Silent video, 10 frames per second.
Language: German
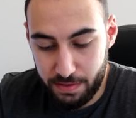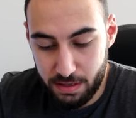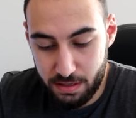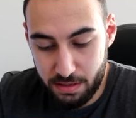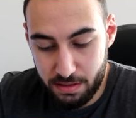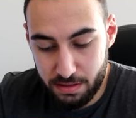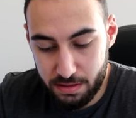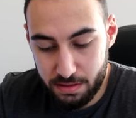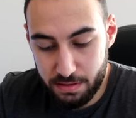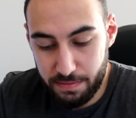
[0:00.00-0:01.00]

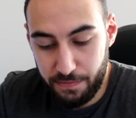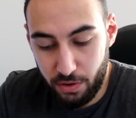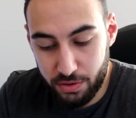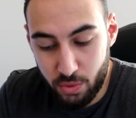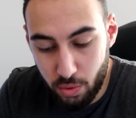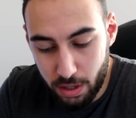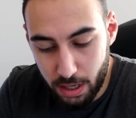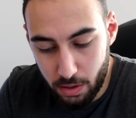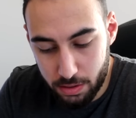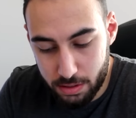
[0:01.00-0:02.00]
äh, von
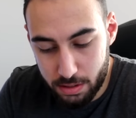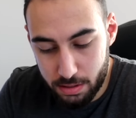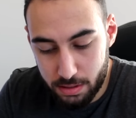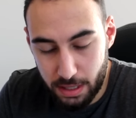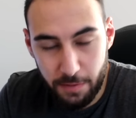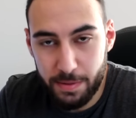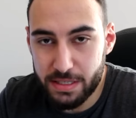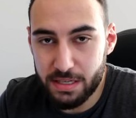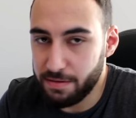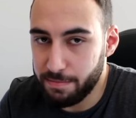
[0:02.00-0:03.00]
Google aus darf man
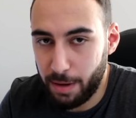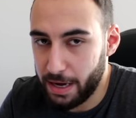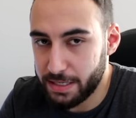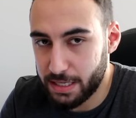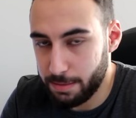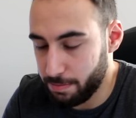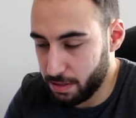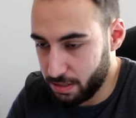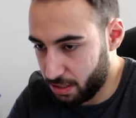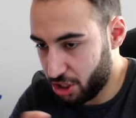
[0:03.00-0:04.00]
sie preisgeben.
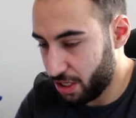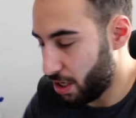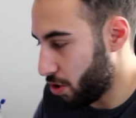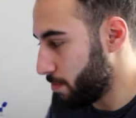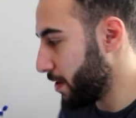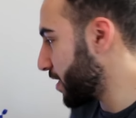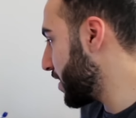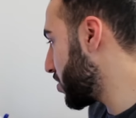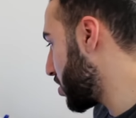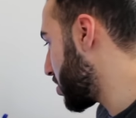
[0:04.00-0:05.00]
Steht ja auch nochmal, ich
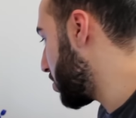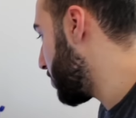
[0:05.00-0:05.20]
lese euch das